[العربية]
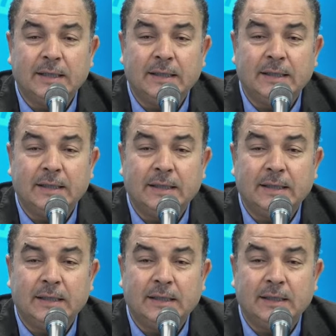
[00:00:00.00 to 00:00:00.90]

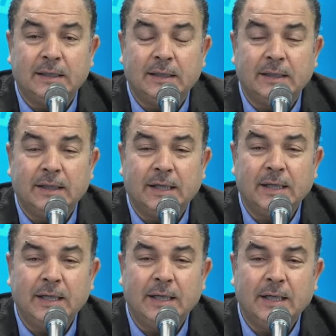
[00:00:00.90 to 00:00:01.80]

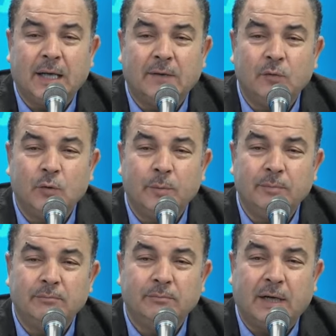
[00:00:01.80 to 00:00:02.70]
الإيرانيين
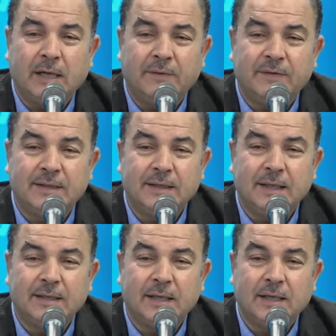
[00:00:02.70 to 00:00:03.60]
نعرفوهم معناها في
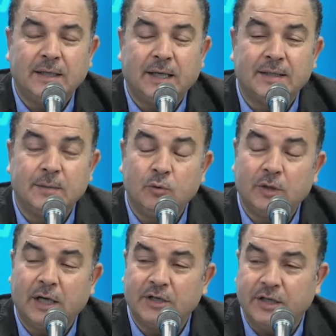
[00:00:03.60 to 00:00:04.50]
السياسة
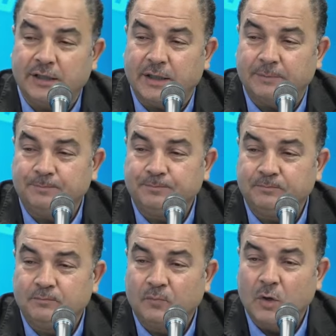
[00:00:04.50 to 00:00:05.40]
يحسبونها جيدا
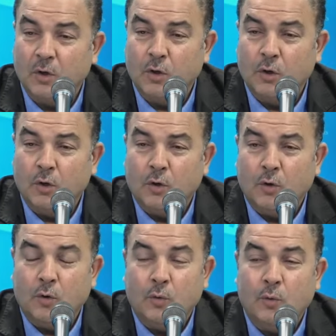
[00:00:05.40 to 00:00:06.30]

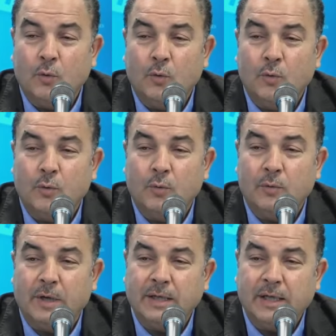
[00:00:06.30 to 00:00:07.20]

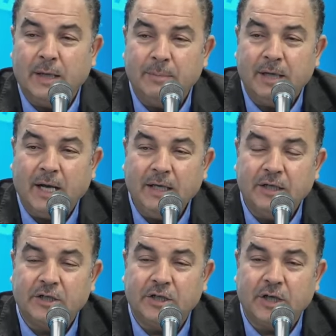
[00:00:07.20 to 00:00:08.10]
وهنا نحب
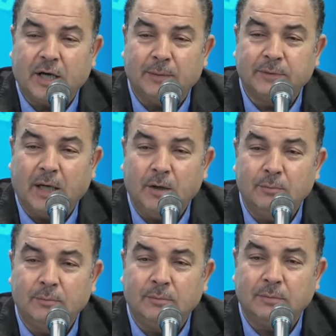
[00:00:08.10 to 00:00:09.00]
نحيي الشجاعة
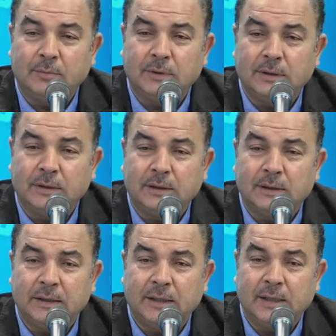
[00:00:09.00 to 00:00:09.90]
متاعهم
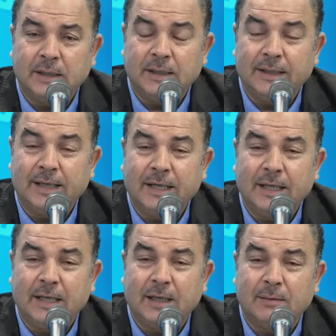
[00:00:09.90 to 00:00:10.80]
آه، إيران
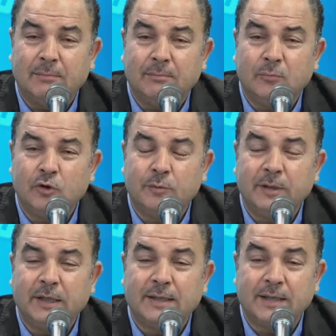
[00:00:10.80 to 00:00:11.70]
لأن مش
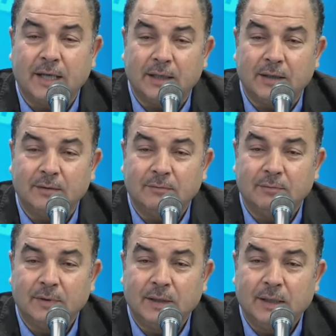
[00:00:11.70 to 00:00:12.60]
من السهل
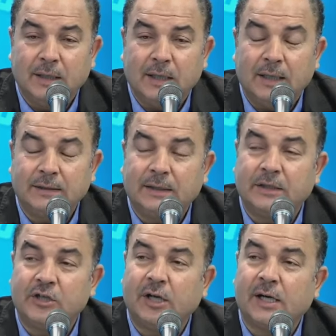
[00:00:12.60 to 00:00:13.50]
أن
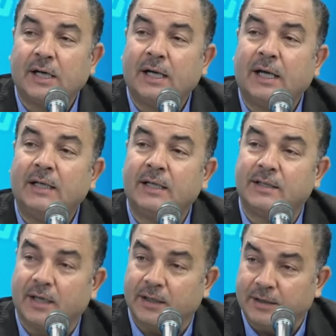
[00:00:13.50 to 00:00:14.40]
تتجرأ على
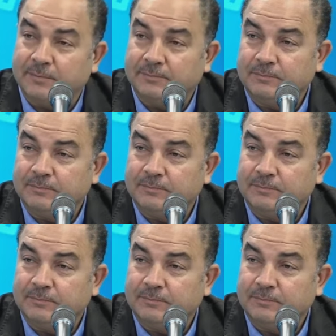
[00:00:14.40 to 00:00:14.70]
إسرائيل